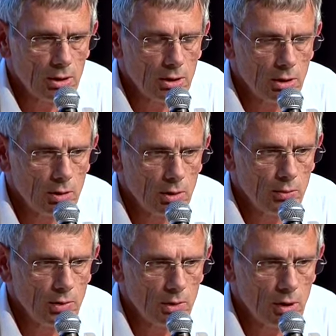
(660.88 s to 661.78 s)
en,
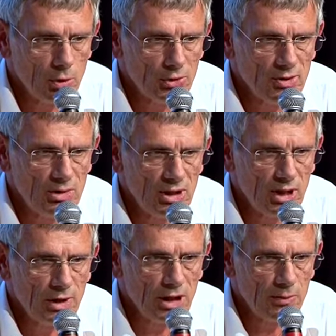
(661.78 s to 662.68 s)
proximité
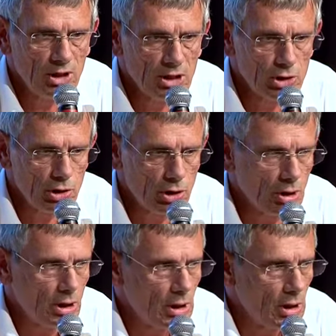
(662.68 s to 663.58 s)
avec les managers
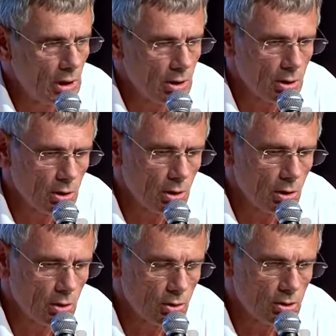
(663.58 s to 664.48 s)

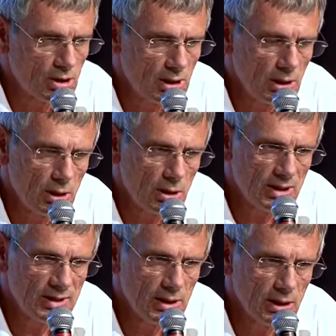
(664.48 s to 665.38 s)
euh, des,
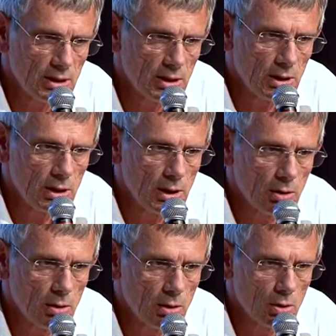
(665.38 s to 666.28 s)
salariés. Et
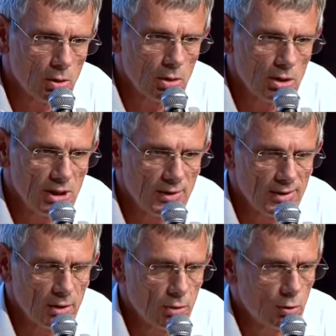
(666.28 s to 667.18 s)
euh, il y a un
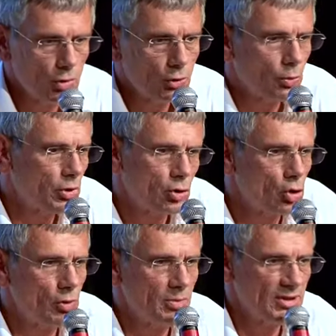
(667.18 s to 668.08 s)
certain nombre d'entreprises que je
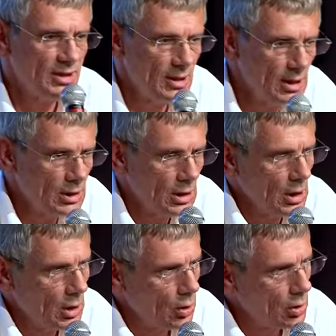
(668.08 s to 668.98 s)
ne vais pas citer là
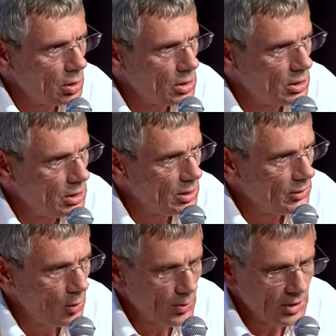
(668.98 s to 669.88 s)
euh, qui, qui,
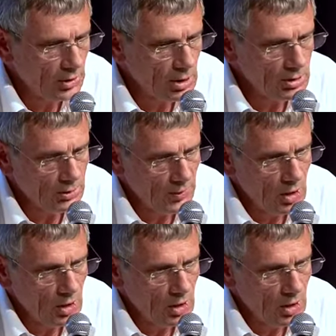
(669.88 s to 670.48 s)
sont portantes